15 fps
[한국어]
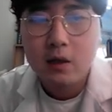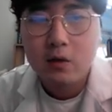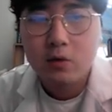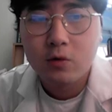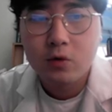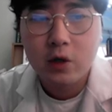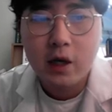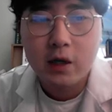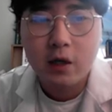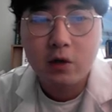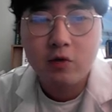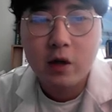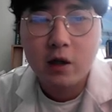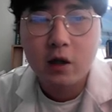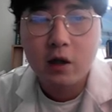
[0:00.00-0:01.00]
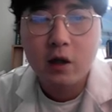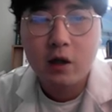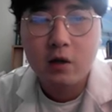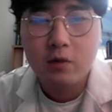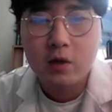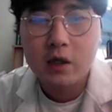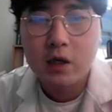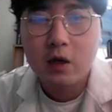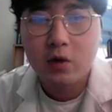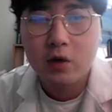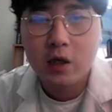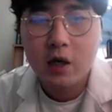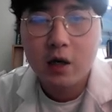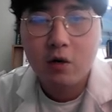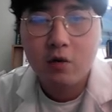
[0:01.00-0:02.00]
곤충의 날개 두 쌍이 있는데 그 위치가
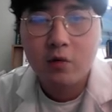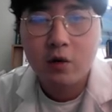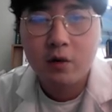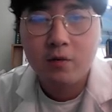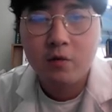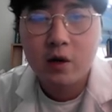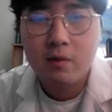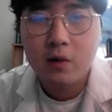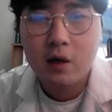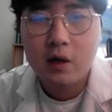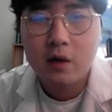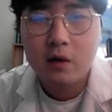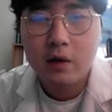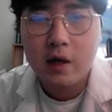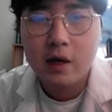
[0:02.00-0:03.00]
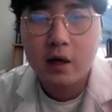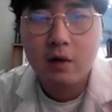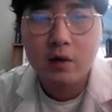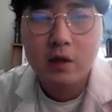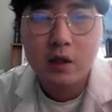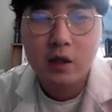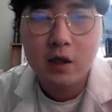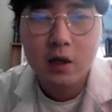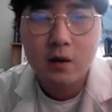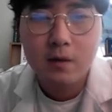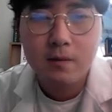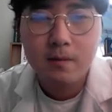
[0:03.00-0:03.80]
어디냐라고 묻는 문제입니다. 날개의 위치.